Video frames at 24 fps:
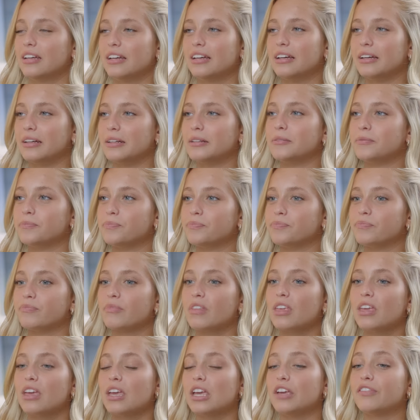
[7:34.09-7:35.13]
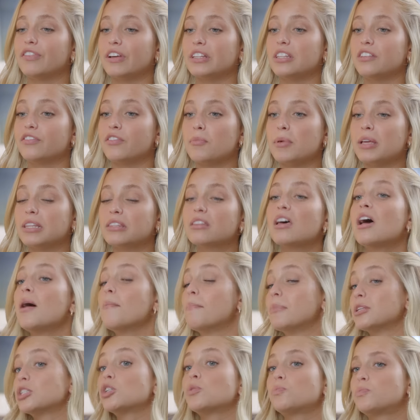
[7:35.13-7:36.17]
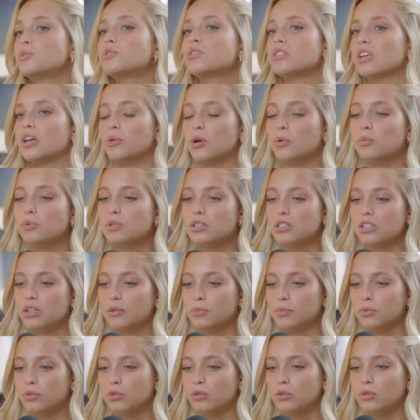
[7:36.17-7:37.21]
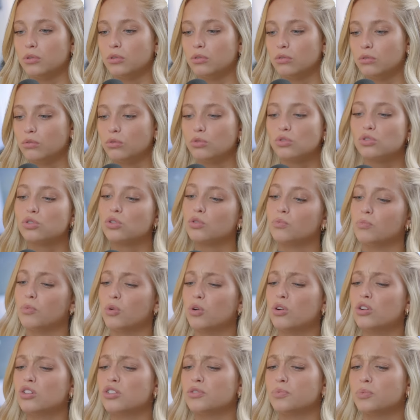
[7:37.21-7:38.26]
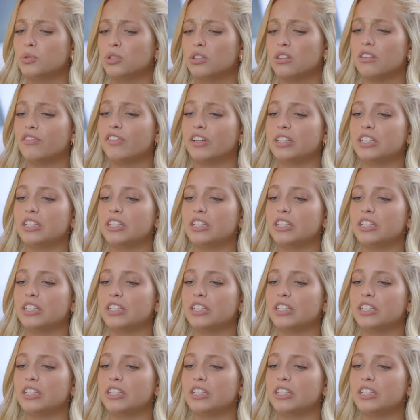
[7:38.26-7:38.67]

Ok. Um, efetivamente, mas eu percebo, eu percebo os rumores, porque uhum.